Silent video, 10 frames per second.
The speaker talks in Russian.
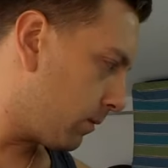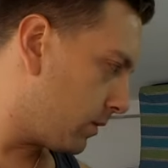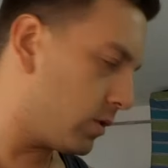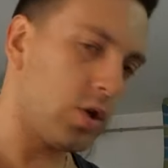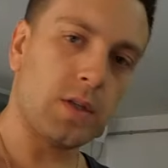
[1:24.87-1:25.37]

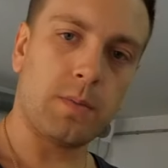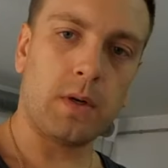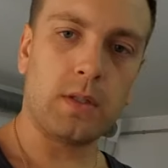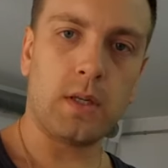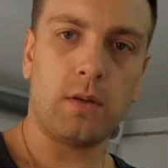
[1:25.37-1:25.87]
Сейчас
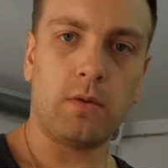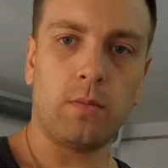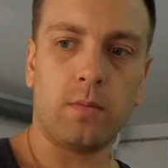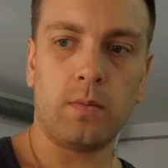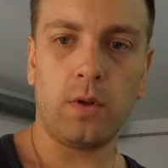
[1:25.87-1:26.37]
показать
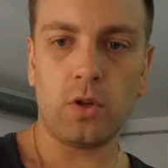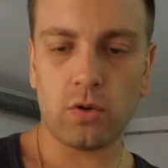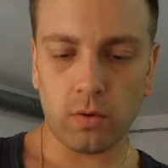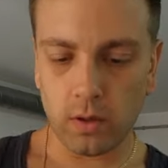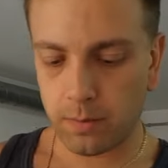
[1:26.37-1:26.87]
вам
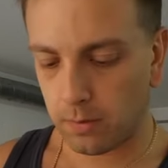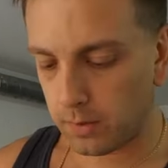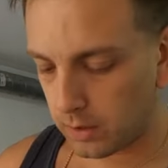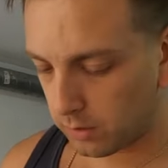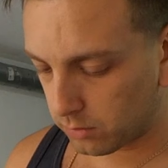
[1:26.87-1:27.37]
нечего для
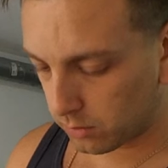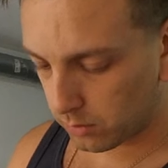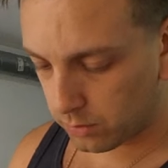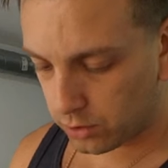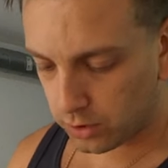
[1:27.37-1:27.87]
примера, но
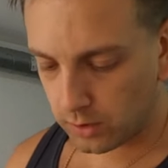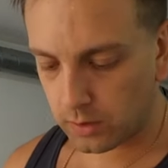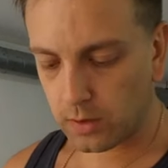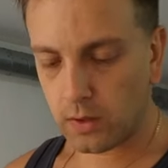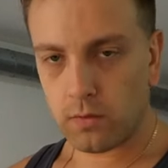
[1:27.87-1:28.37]
обычно
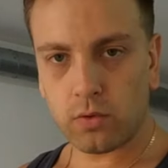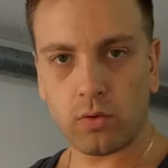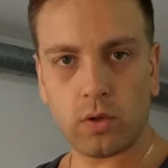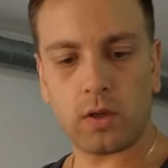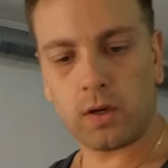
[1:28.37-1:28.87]

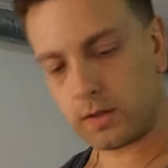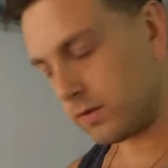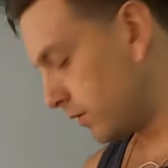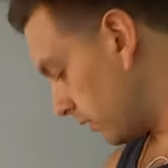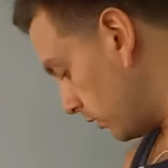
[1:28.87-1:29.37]
втулка раза
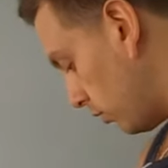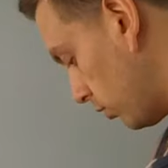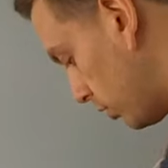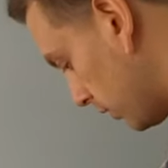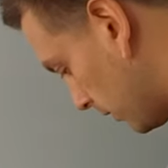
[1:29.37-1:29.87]
в два толще.